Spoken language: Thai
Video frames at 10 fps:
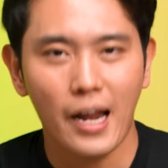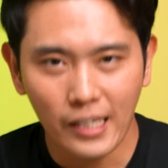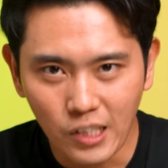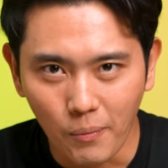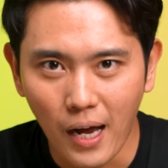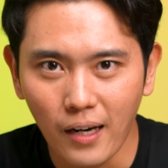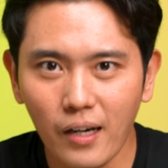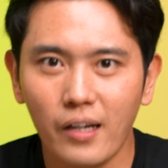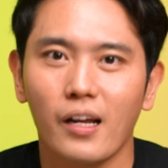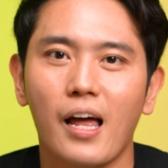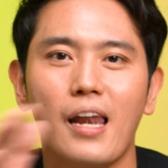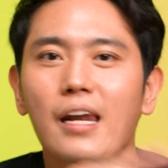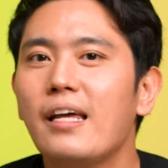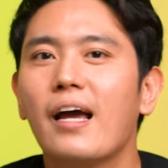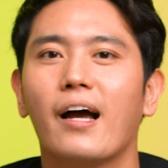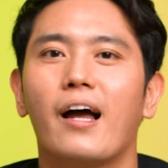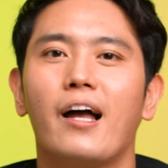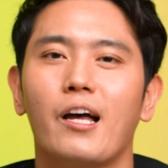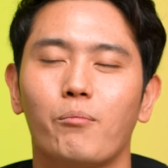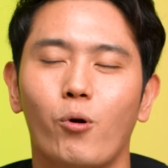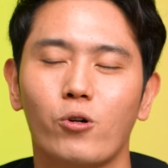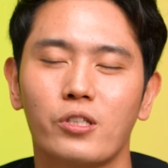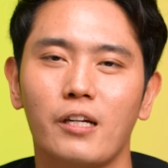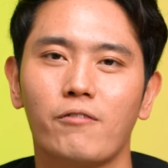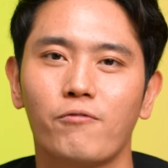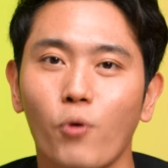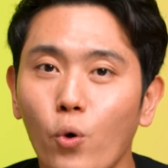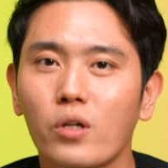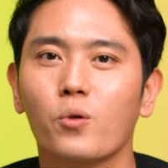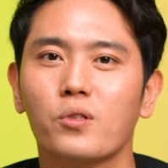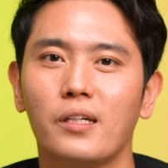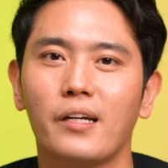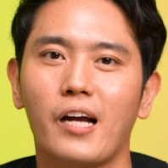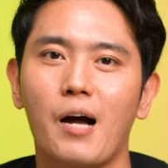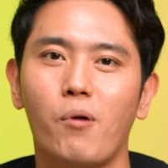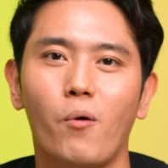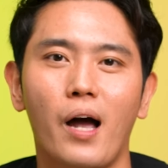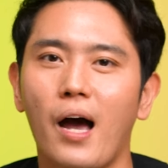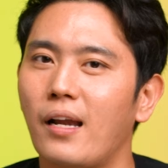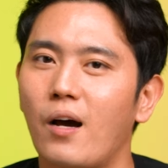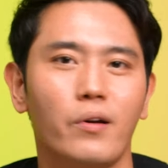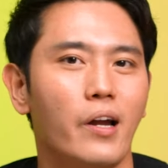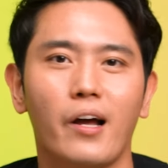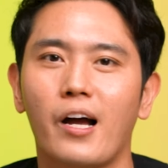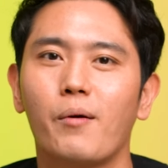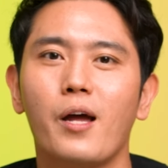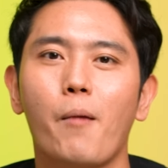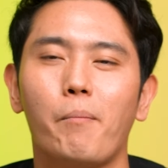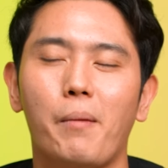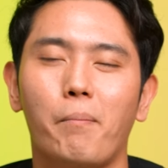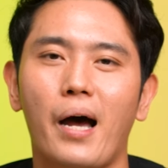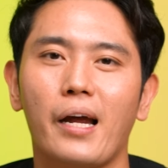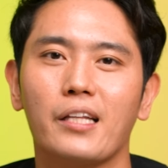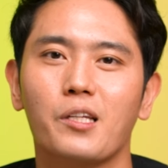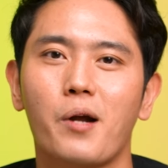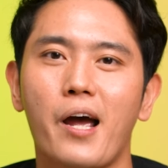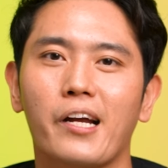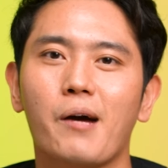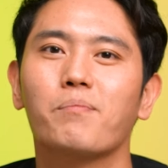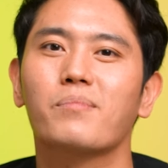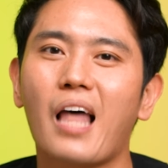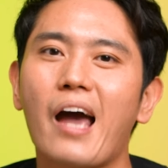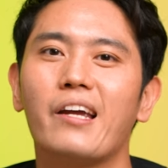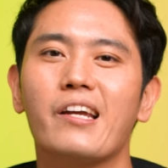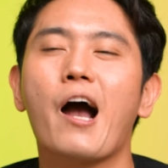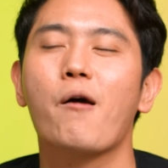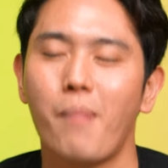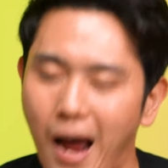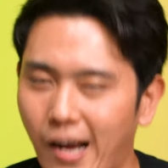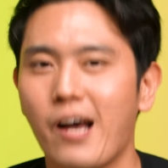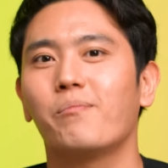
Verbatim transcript: และที่สำคัญเลยเลี่ยงอาหาร processed food ทุกชนิดครับเพราะว่าอาหารเหล่านี้นะครับ เป็นภัยอันตรายกับไตอย่างมากครั